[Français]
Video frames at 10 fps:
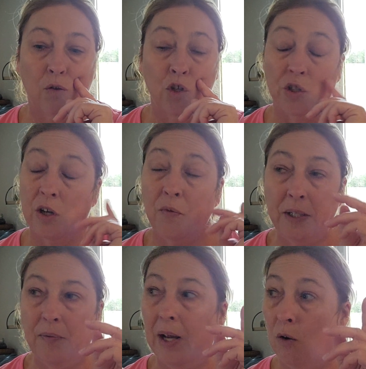j'ai envie
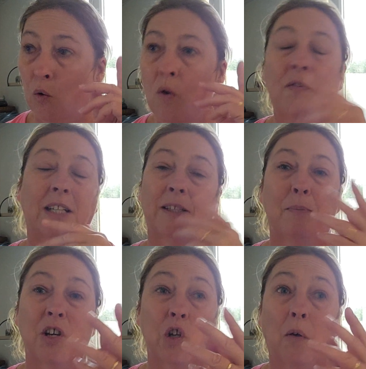de faire le haut. Enfin, c'est
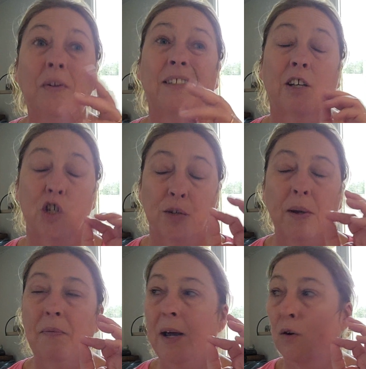pas que j'ai envie, c'est que je
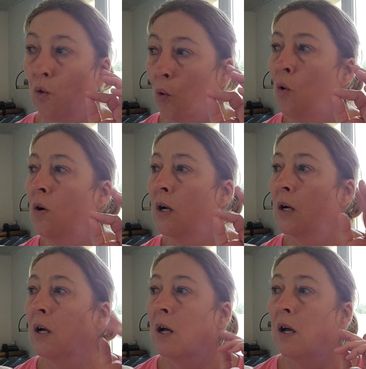vais faire le haut.
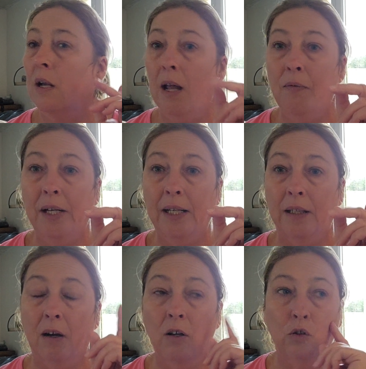Laver les
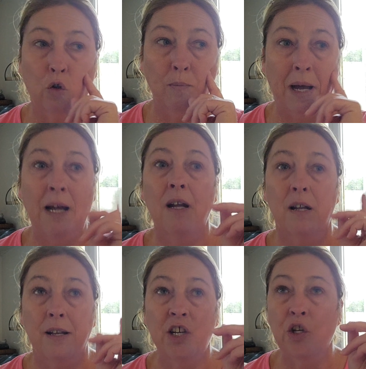draps demain,
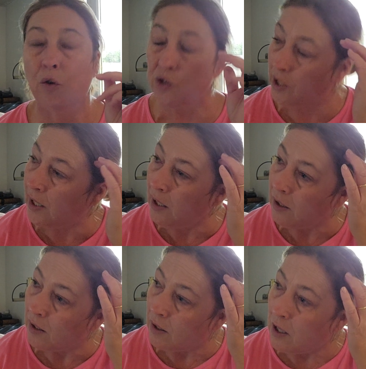les changer,
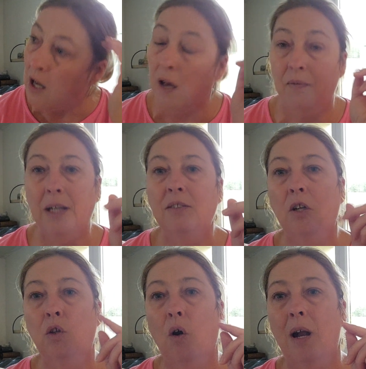
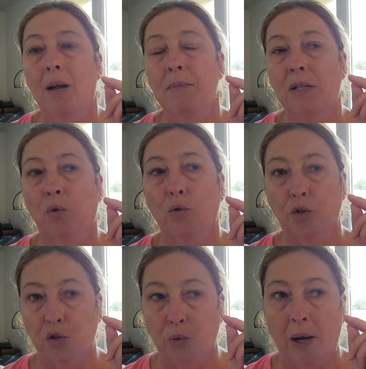Vincent dort à la maison
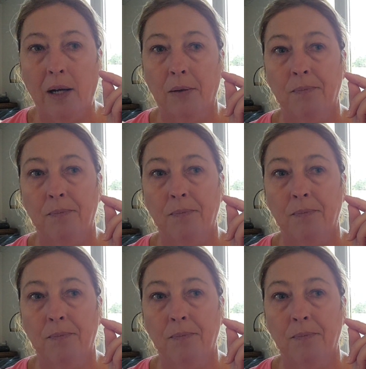ce soir.